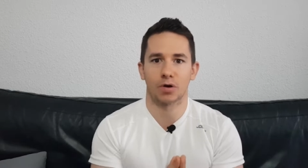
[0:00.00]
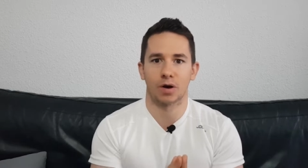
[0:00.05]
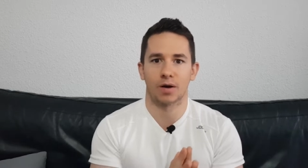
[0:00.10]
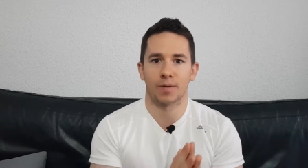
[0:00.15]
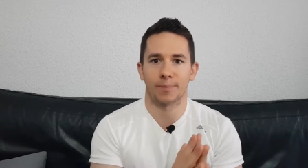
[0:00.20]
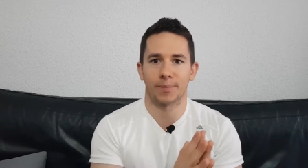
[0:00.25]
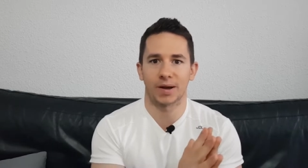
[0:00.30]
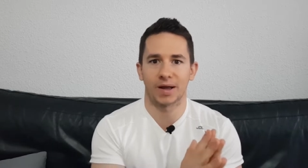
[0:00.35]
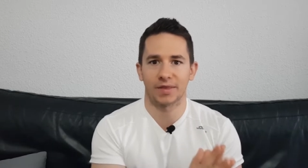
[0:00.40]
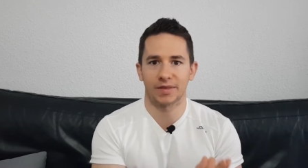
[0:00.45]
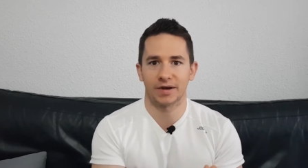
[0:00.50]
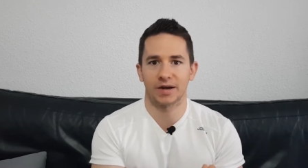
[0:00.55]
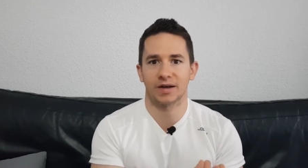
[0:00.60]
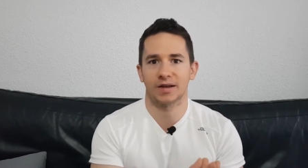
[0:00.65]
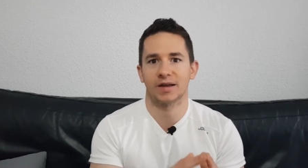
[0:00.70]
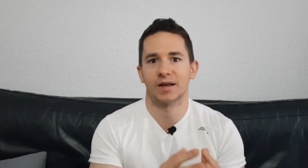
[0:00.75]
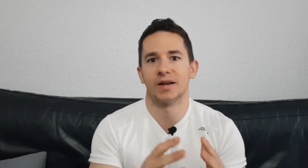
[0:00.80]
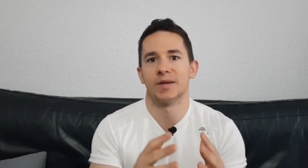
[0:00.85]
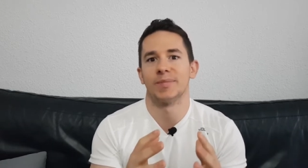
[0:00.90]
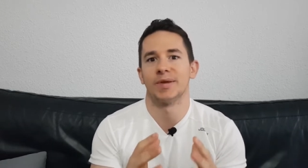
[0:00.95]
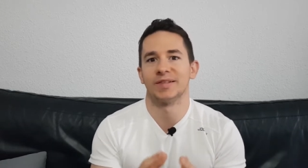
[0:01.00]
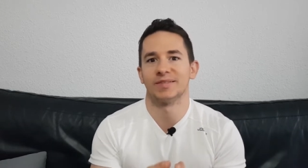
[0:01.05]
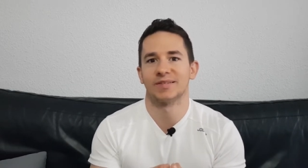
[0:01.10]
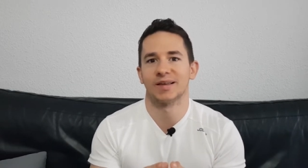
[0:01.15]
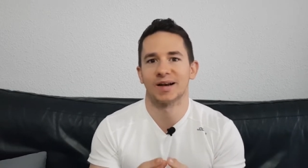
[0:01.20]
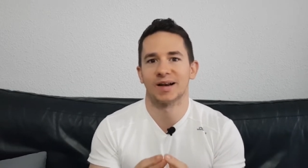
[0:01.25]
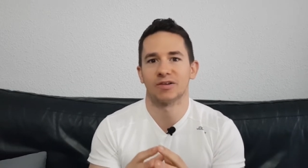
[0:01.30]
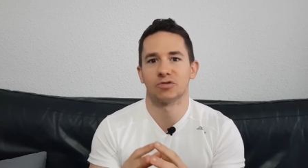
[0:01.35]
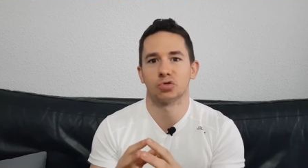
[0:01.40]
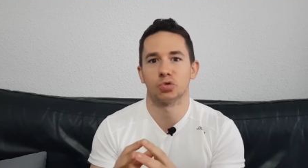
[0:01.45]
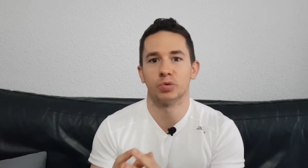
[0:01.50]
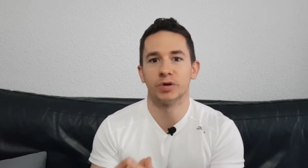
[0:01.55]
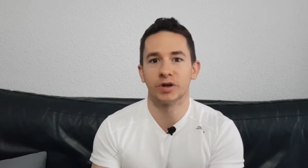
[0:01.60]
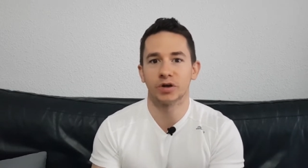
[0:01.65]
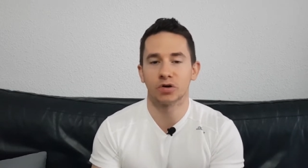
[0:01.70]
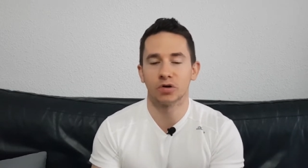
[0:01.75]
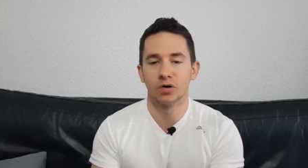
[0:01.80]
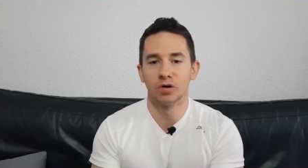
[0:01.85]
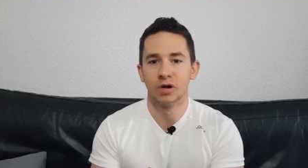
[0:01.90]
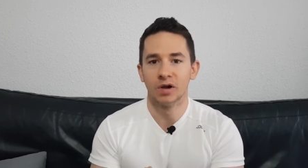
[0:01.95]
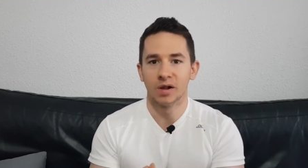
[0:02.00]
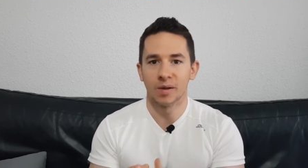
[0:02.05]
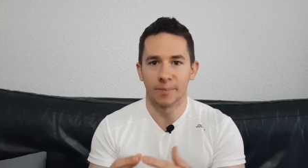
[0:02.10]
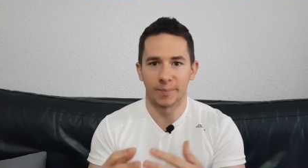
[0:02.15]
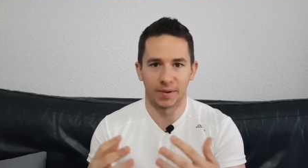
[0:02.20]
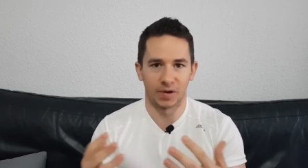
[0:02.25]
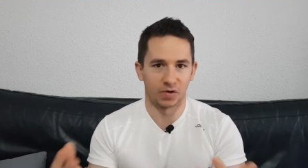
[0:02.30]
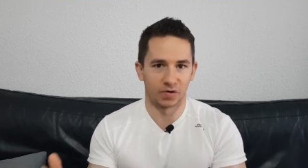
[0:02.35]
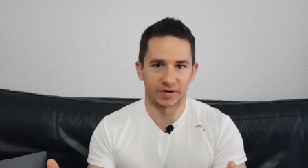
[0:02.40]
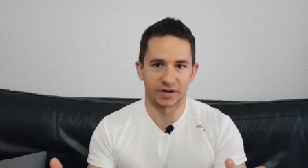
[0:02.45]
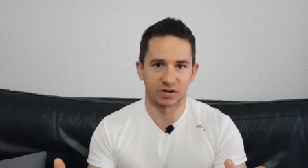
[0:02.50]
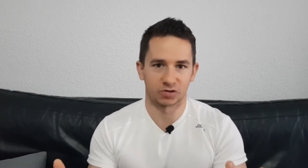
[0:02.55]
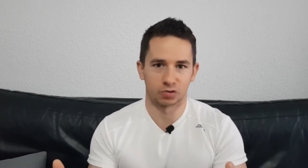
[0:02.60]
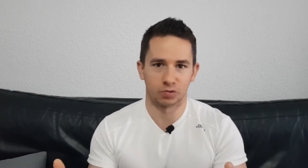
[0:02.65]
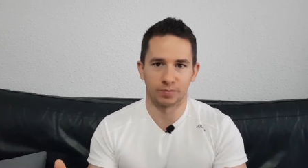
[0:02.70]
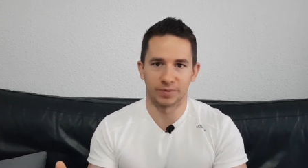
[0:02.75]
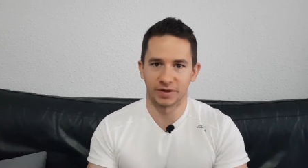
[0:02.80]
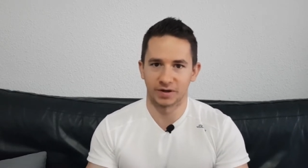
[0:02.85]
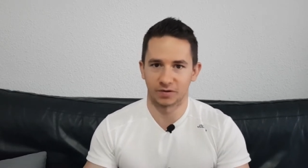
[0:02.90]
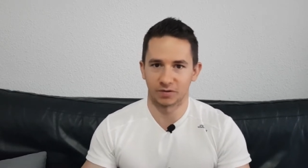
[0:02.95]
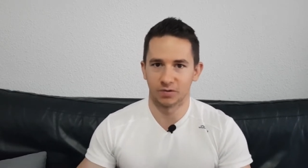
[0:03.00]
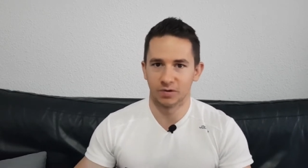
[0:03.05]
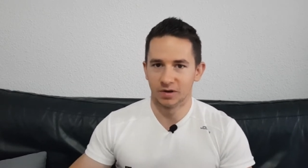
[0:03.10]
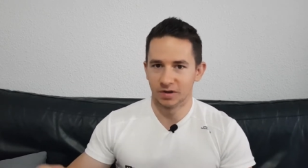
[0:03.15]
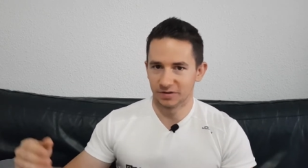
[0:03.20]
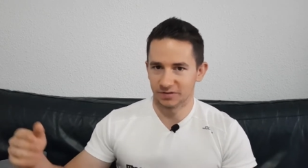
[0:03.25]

a padres que alimentan a su hijo peor que a su perro.